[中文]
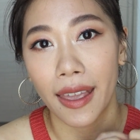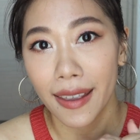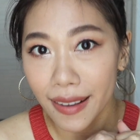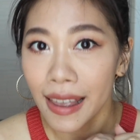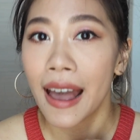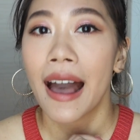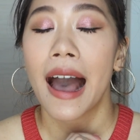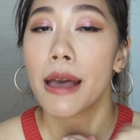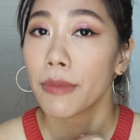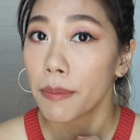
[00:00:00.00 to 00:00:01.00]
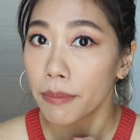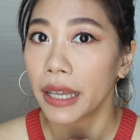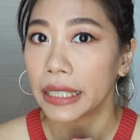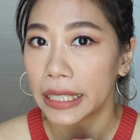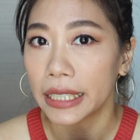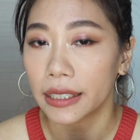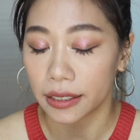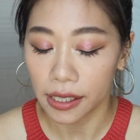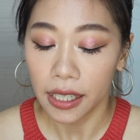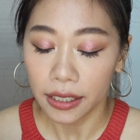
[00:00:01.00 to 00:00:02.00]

哎还蛮满意的。